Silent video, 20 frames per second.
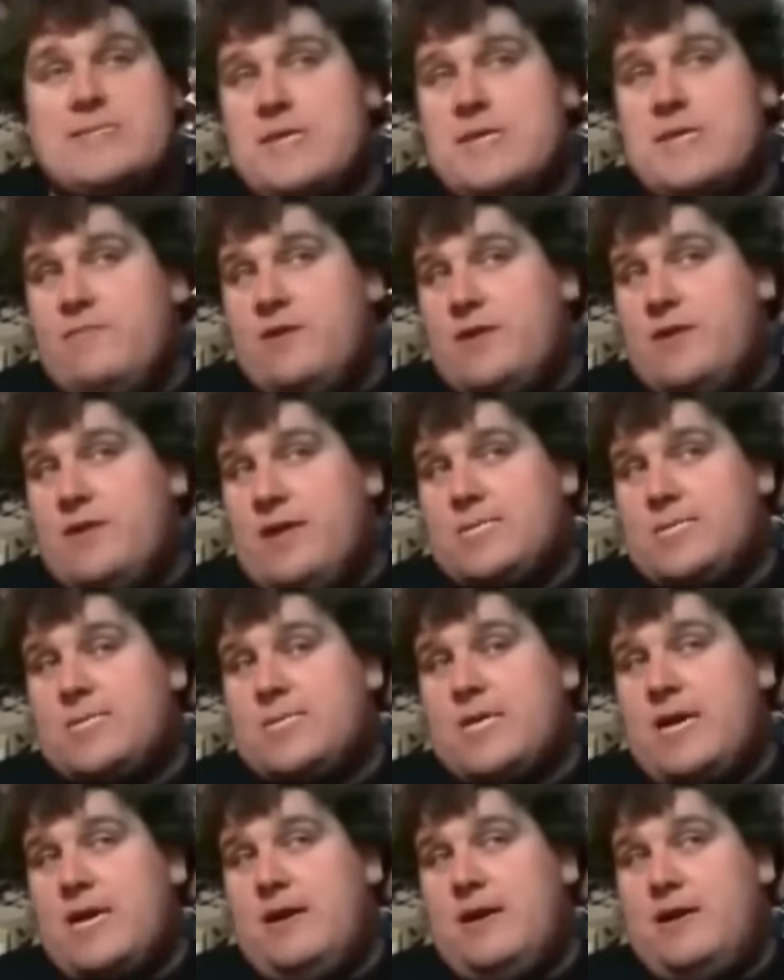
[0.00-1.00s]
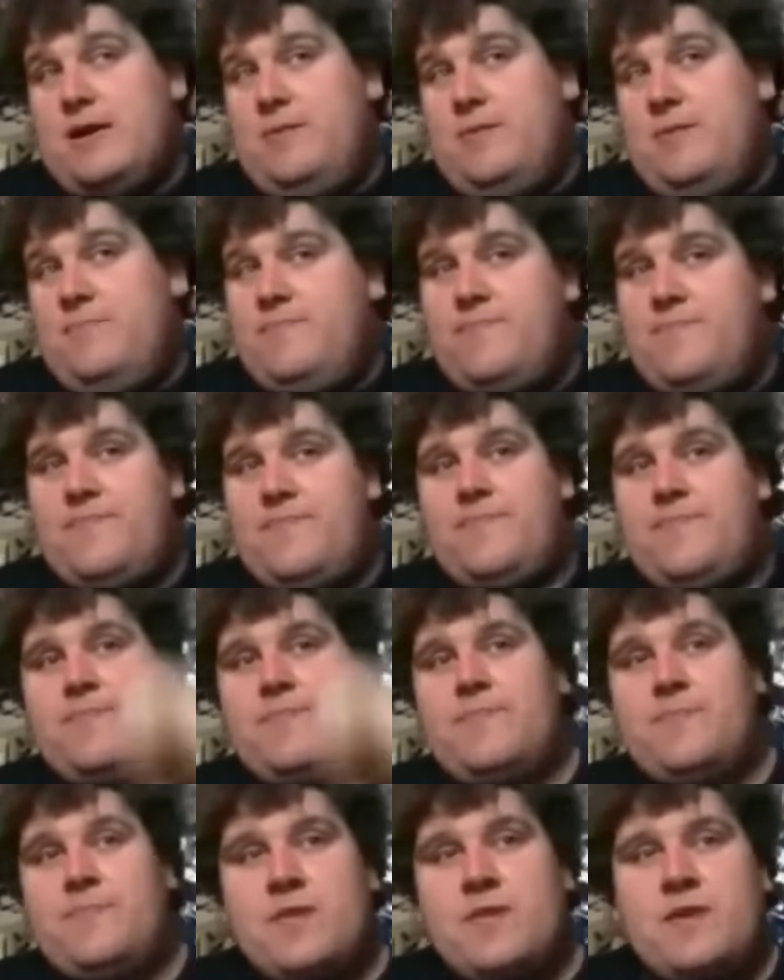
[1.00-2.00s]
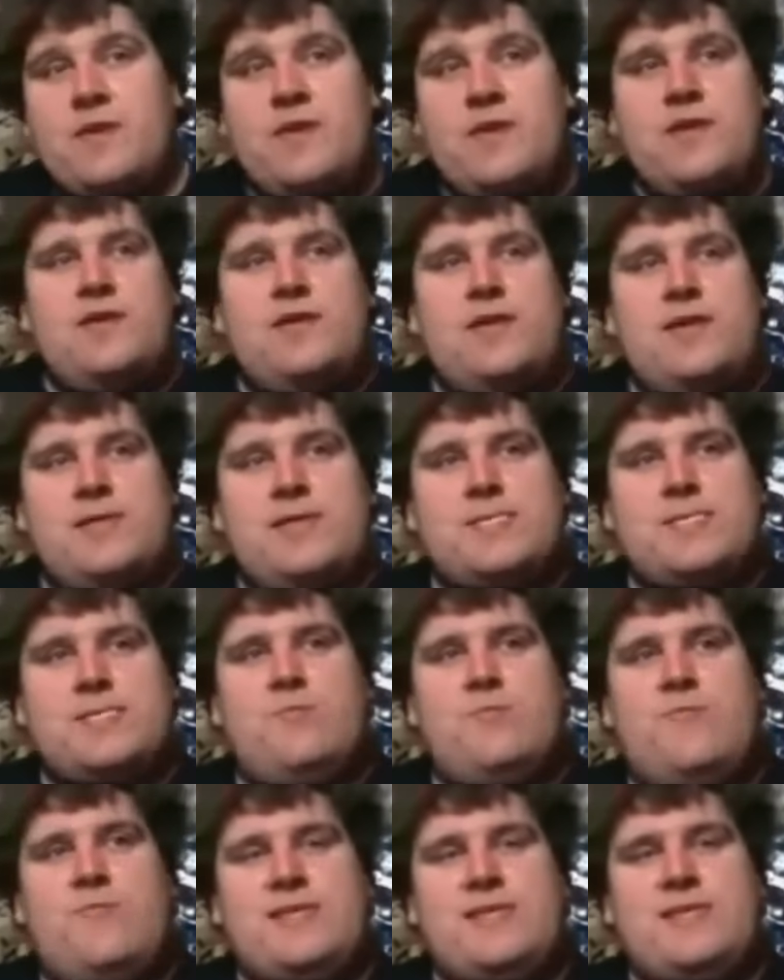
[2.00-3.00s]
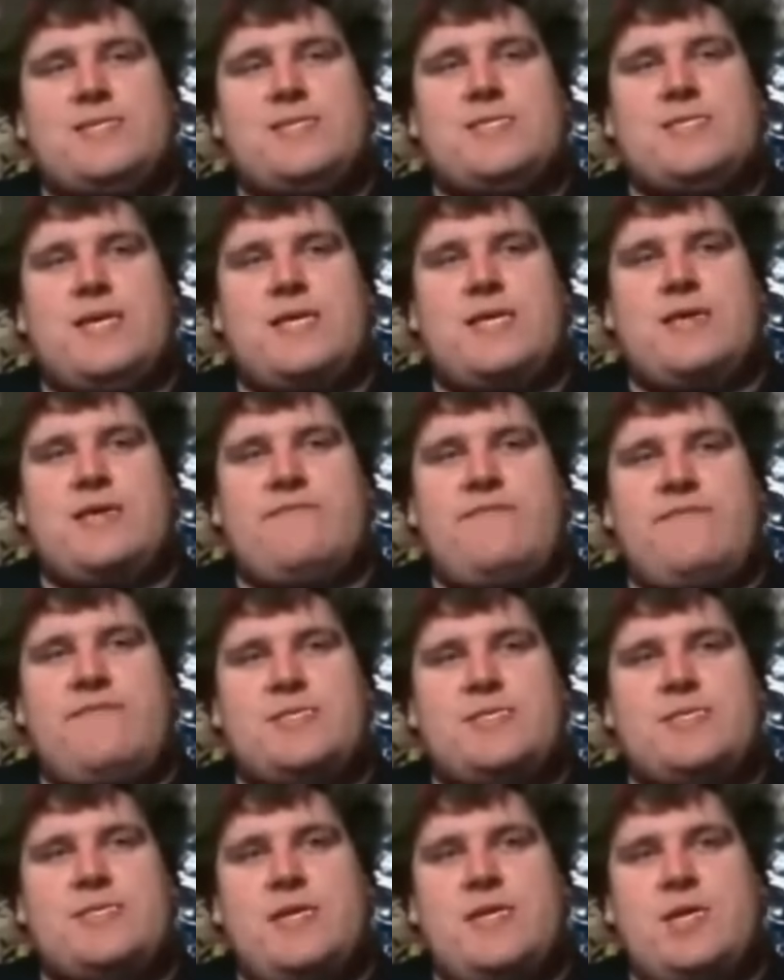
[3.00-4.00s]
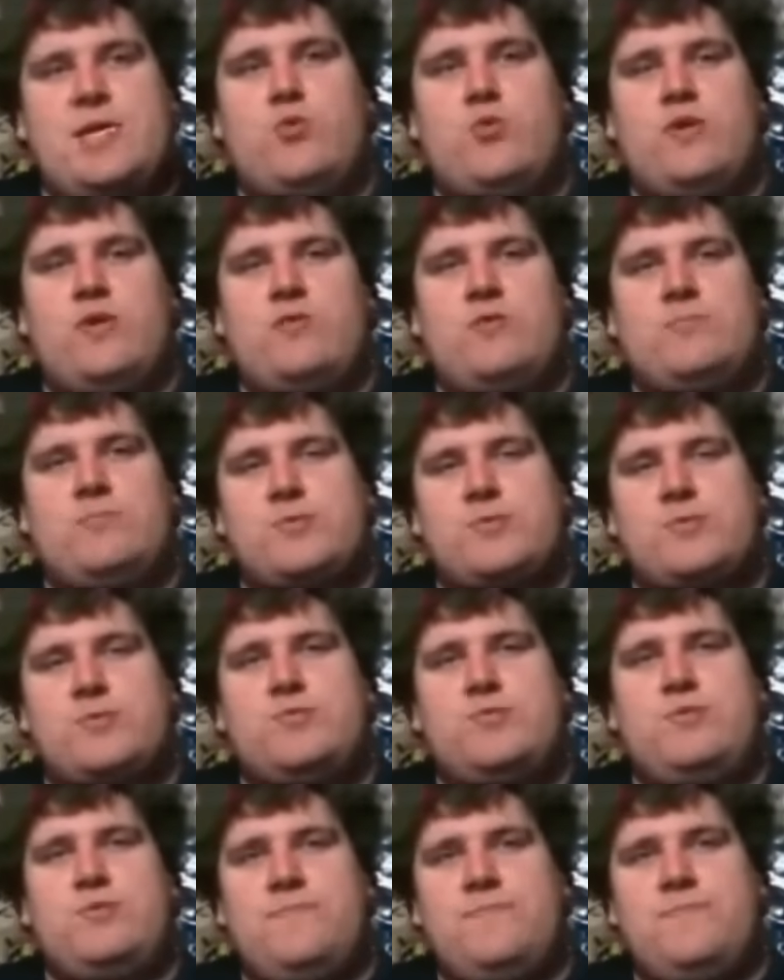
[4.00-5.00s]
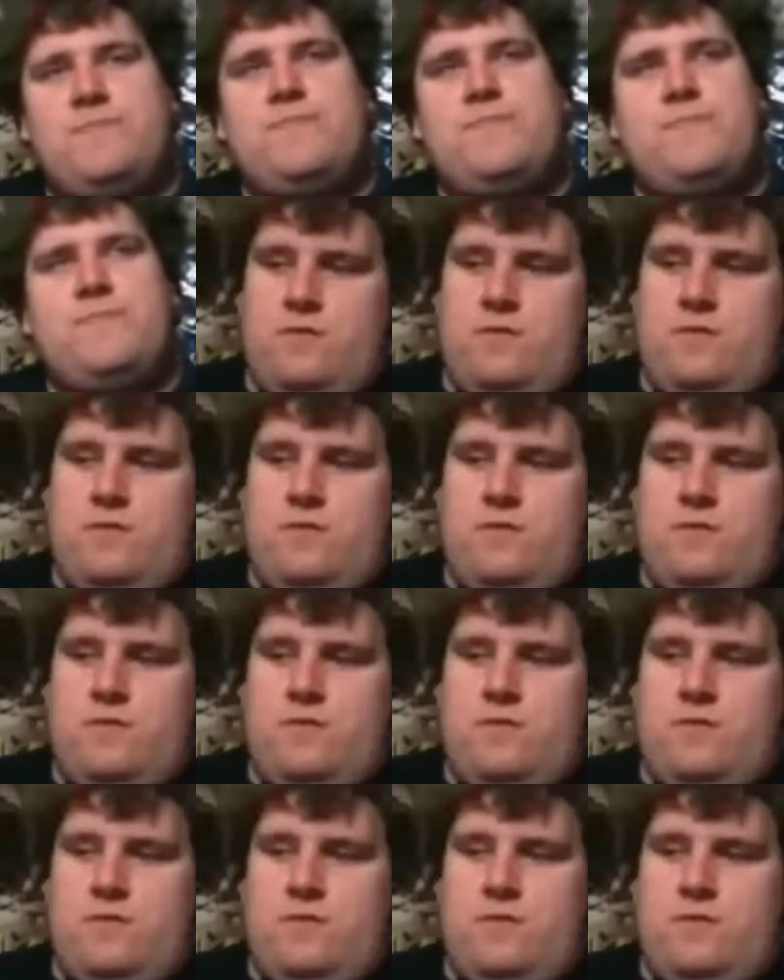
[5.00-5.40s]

Wie wär's denn damit? 80er Jahre? Das ist so meine Zeit gewesen in der Schule und so.